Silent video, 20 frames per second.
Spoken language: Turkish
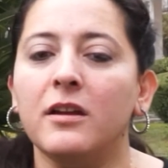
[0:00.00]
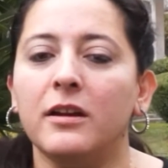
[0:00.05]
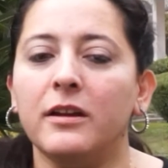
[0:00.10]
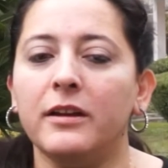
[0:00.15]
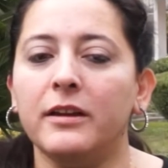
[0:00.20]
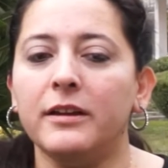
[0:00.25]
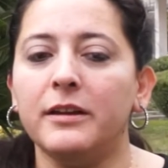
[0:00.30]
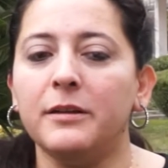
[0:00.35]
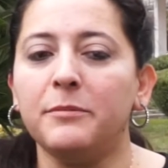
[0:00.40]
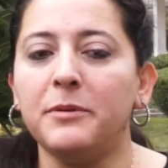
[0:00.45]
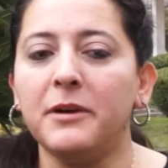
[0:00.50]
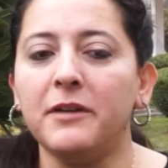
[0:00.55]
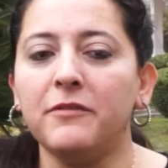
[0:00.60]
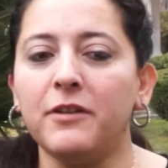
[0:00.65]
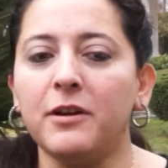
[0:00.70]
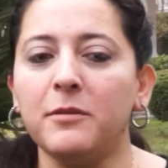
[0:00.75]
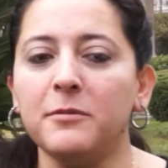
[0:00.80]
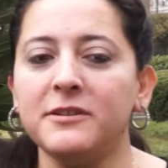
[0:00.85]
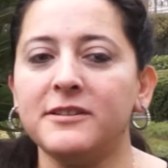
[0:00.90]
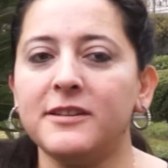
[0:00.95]
Ee,
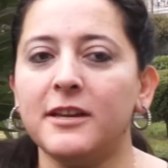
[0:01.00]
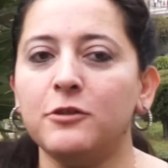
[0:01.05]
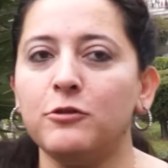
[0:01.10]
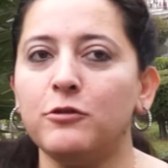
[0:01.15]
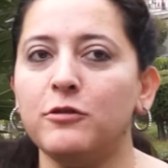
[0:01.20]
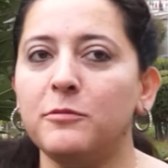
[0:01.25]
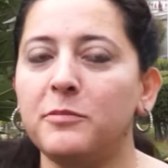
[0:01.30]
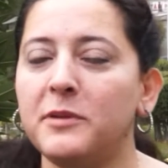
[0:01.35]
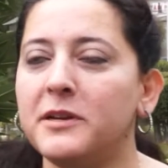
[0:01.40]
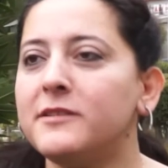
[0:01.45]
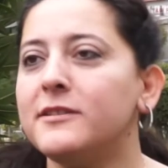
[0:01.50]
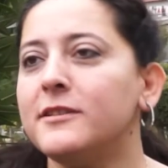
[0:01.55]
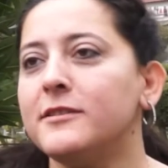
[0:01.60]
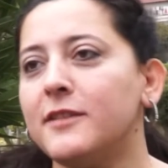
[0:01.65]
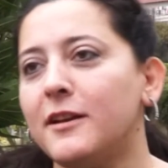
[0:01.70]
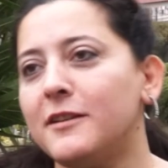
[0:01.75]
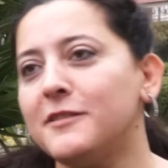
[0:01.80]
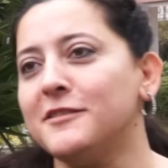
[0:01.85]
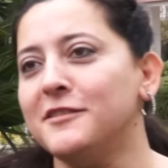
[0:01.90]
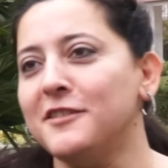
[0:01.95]
prefabrik sektörünün
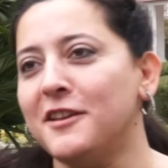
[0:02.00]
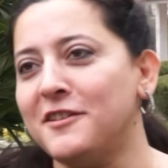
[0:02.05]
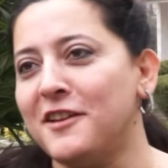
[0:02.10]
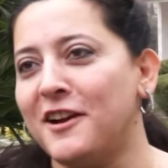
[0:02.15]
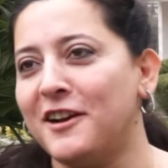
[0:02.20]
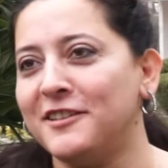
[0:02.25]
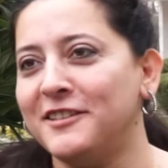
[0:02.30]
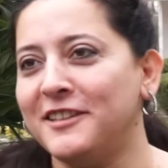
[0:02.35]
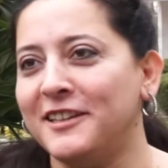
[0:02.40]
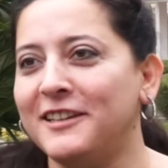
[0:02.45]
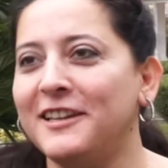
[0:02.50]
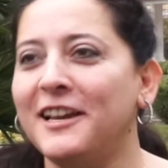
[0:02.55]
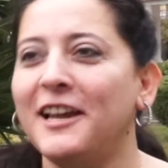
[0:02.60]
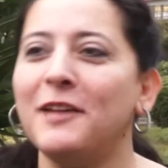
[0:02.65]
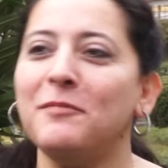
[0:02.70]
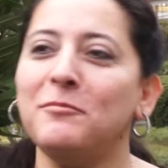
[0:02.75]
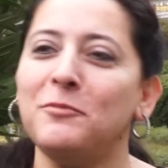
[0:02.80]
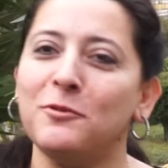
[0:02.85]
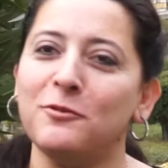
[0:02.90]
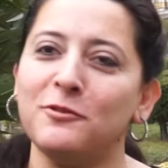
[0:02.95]
piyasası aslında dar değil.
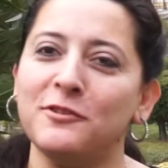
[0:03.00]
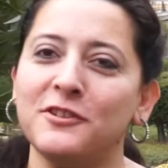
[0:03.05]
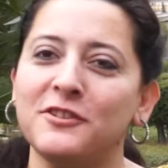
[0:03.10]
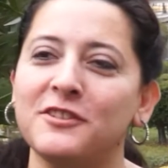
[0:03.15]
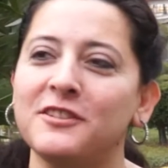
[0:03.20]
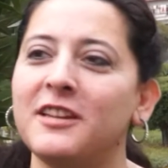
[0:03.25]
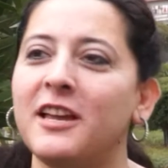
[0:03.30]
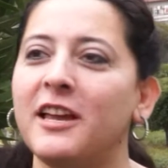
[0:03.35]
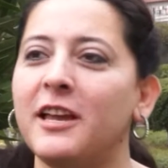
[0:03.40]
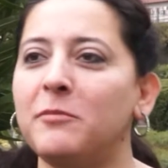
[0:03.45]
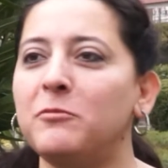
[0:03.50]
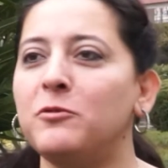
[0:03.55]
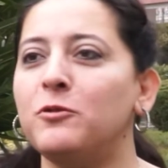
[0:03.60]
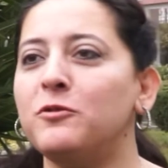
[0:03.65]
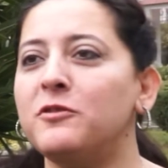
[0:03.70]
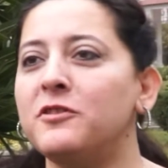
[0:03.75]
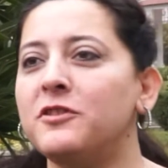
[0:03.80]
Hem yurt içinde hem yurt